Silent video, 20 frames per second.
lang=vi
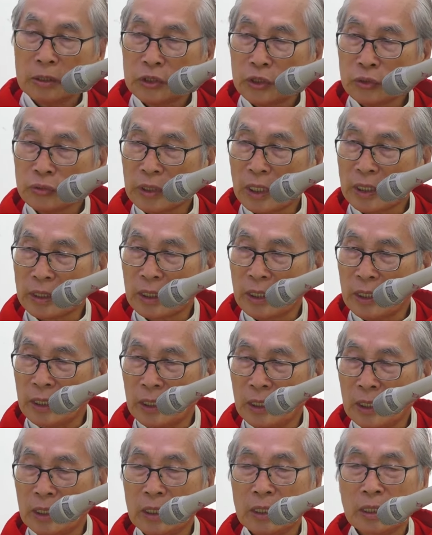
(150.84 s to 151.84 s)
Chúng ta
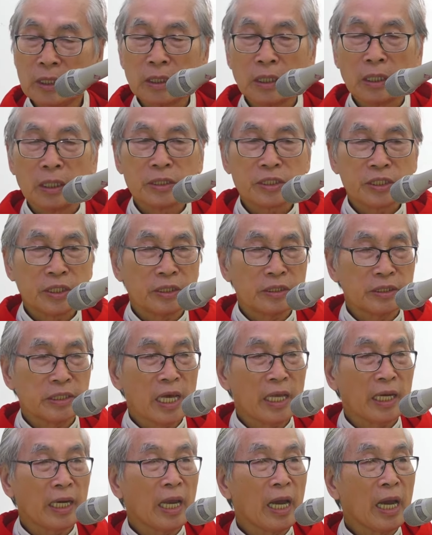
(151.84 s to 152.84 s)
thấy sự
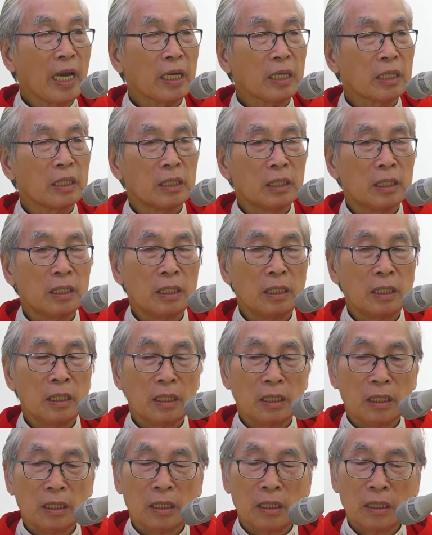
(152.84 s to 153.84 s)
gian ác
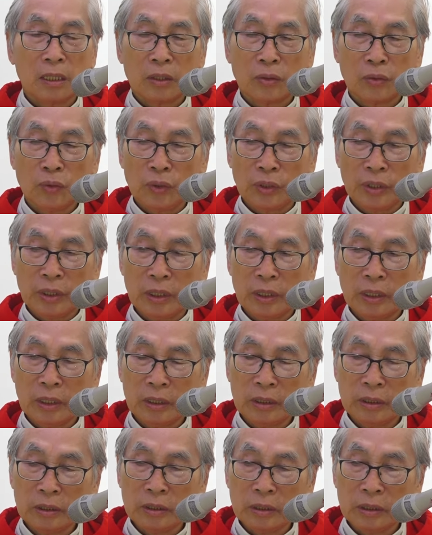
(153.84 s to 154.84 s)
của
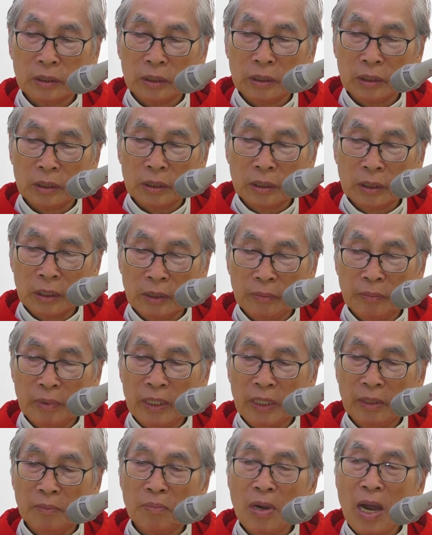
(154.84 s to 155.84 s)
những người
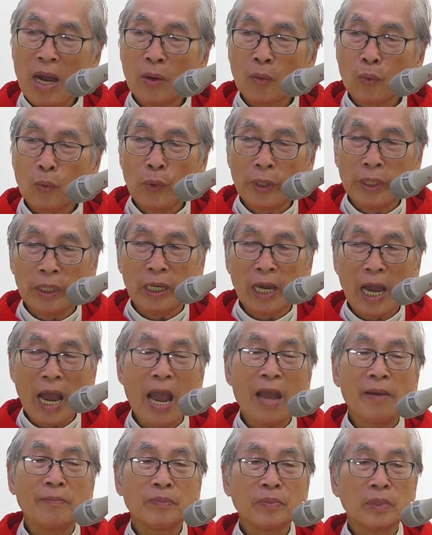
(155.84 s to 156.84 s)
bị ma quỷ
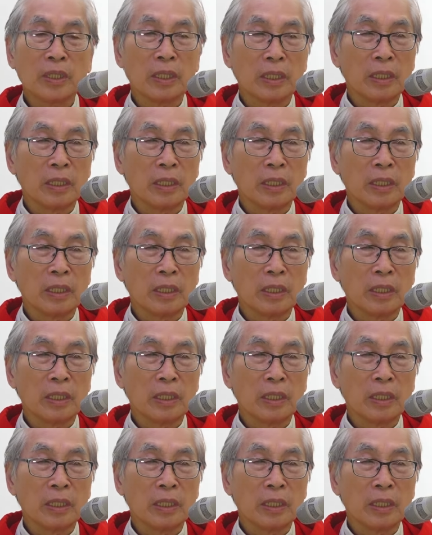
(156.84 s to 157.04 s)
ám